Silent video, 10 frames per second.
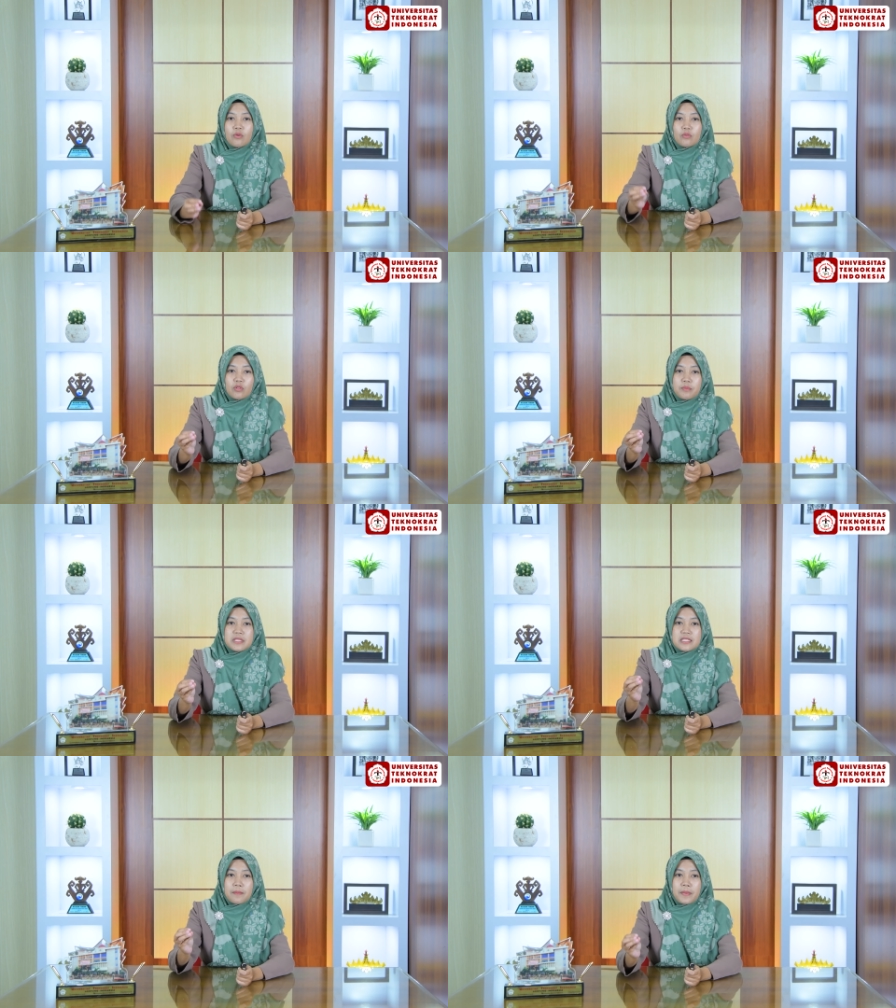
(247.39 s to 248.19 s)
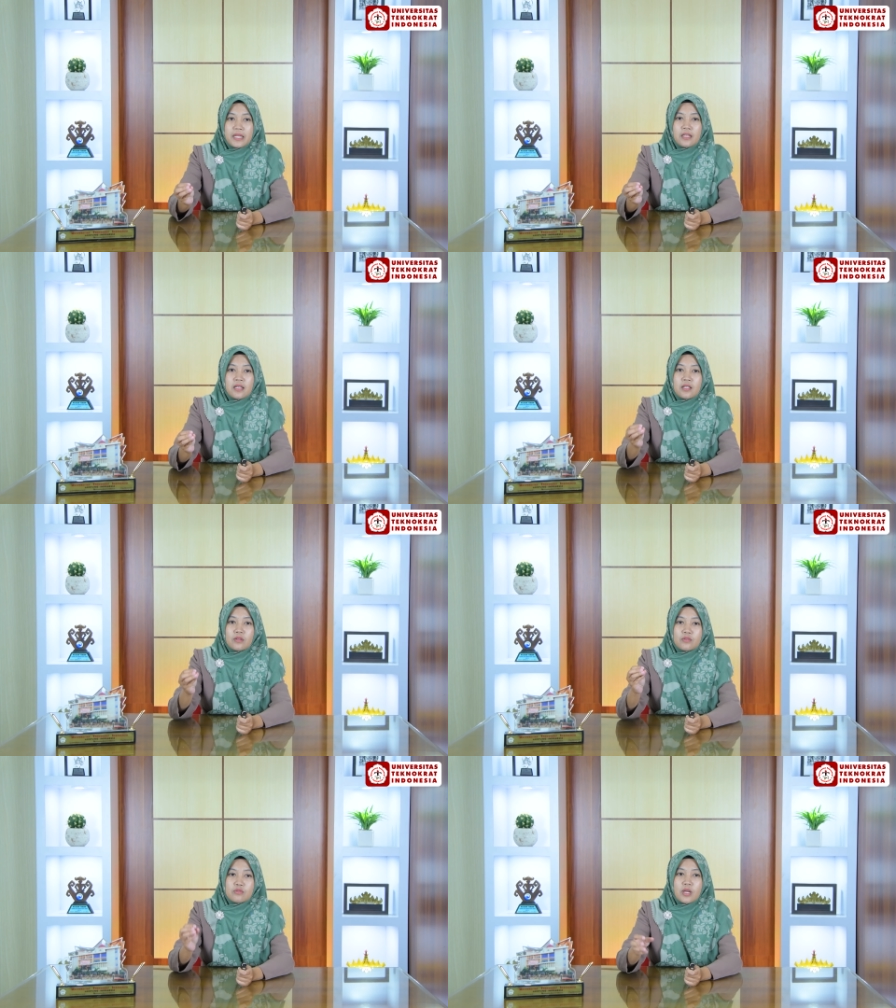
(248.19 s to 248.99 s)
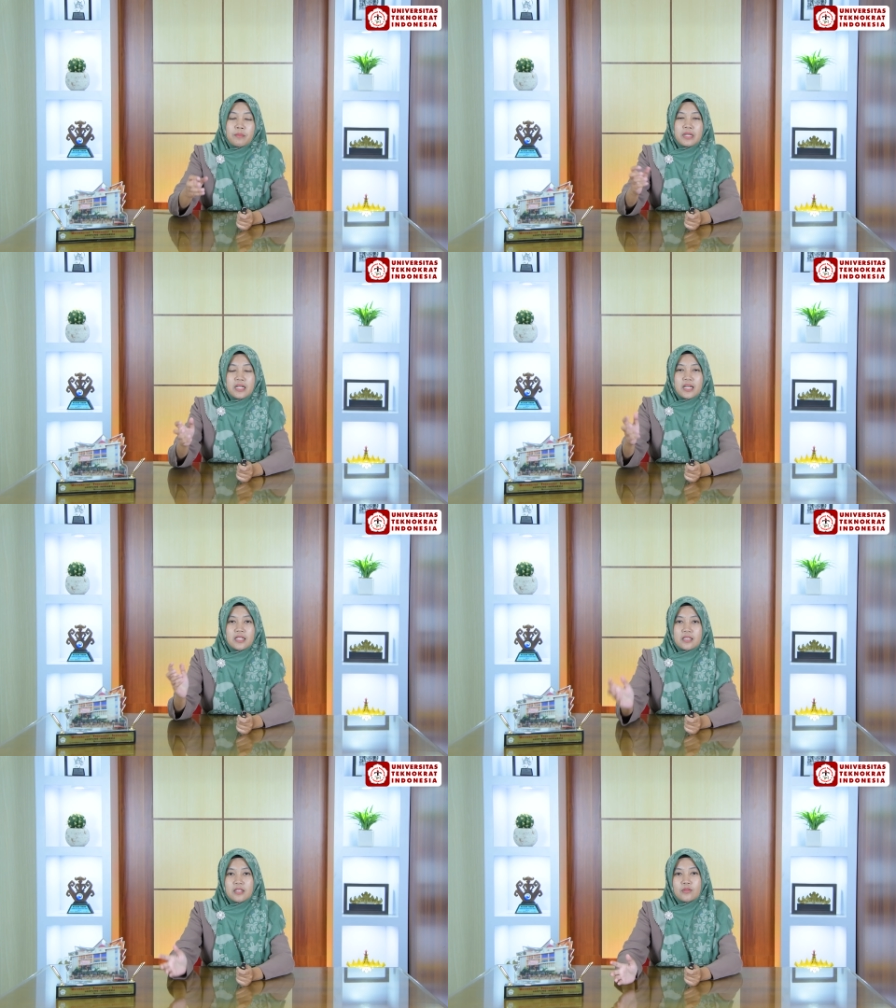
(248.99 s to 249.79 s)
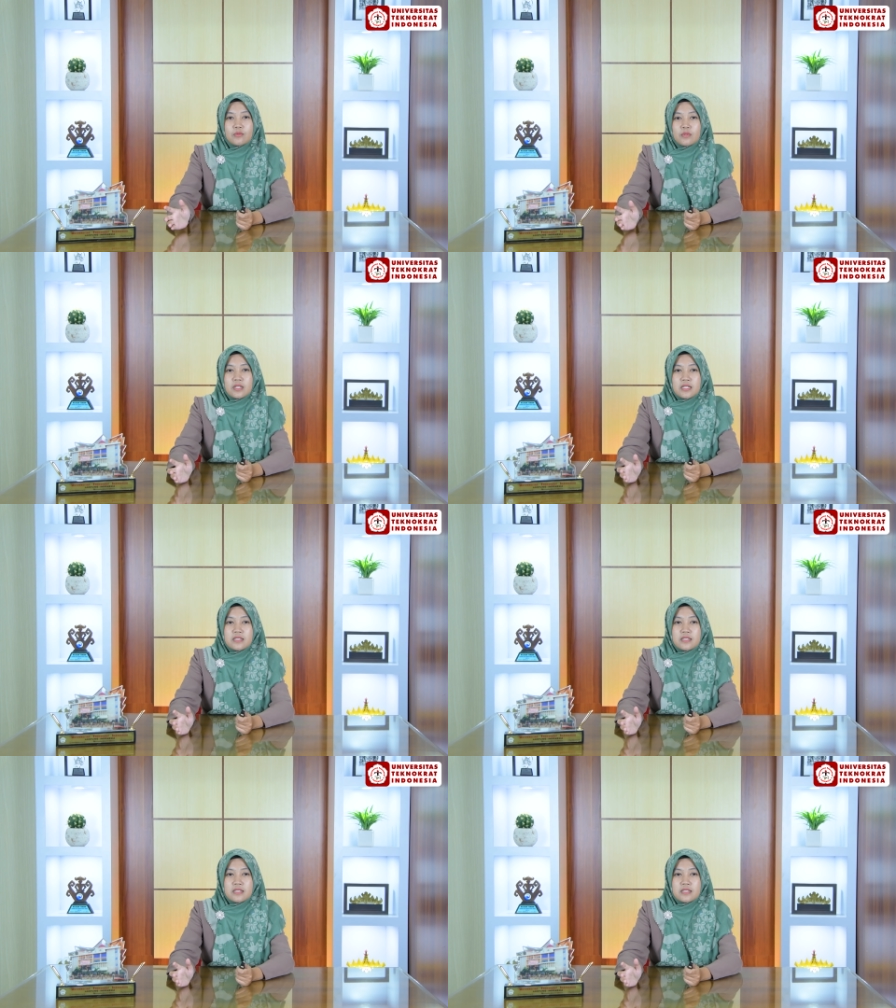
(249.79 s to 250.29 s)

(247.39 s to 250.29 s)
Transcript: untuk mencapai tujuan pendidikan tertentu.